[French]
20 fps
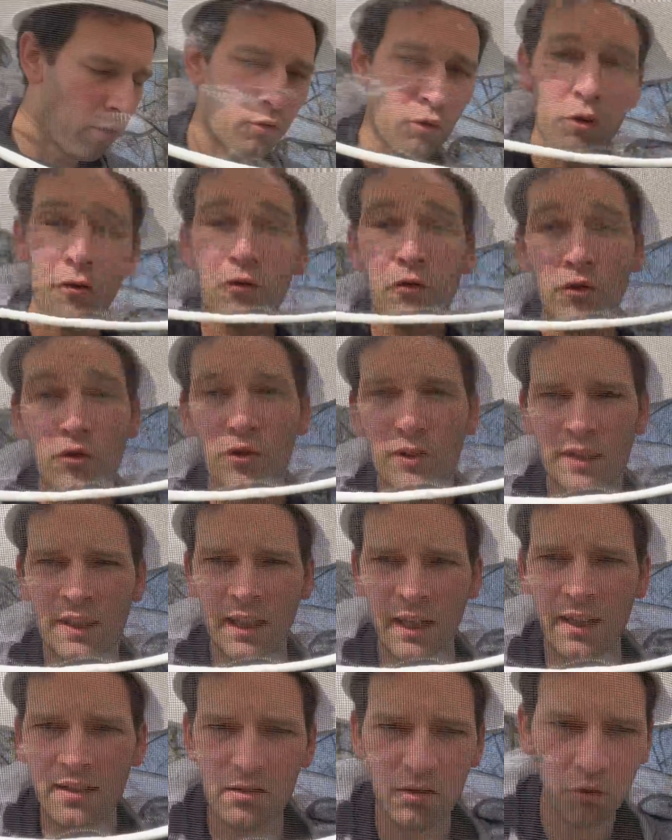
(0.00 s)
au vu de ce
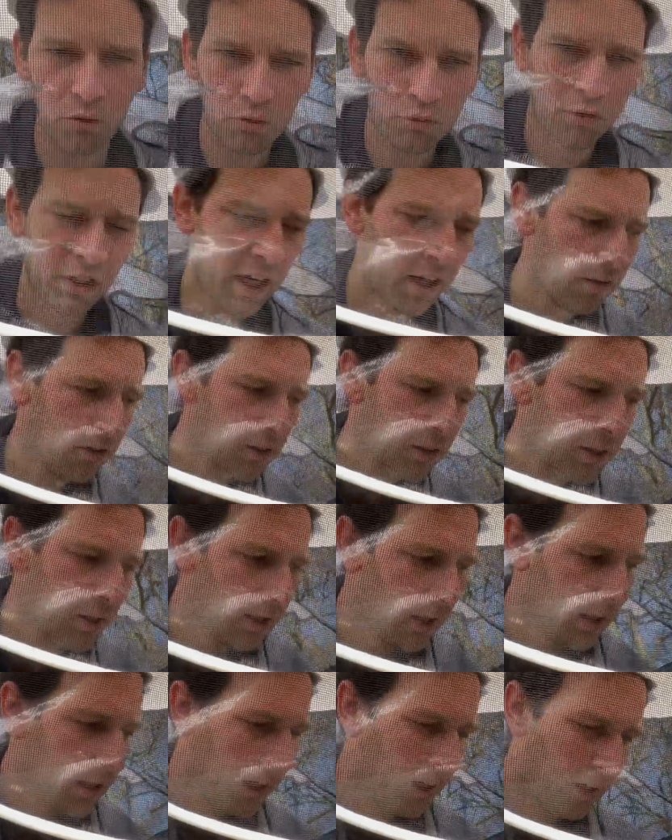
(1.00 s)
qui reste en tout cas.
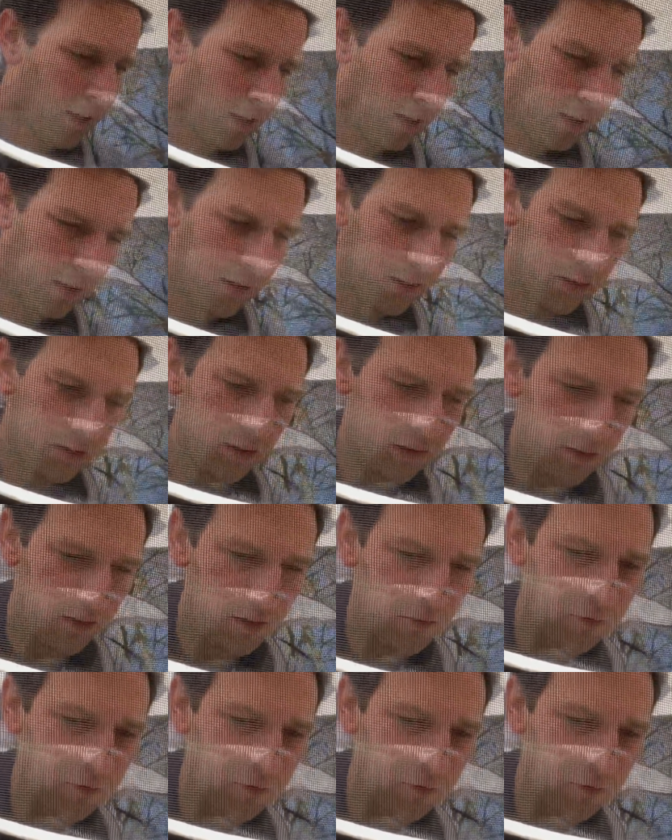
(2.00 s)
il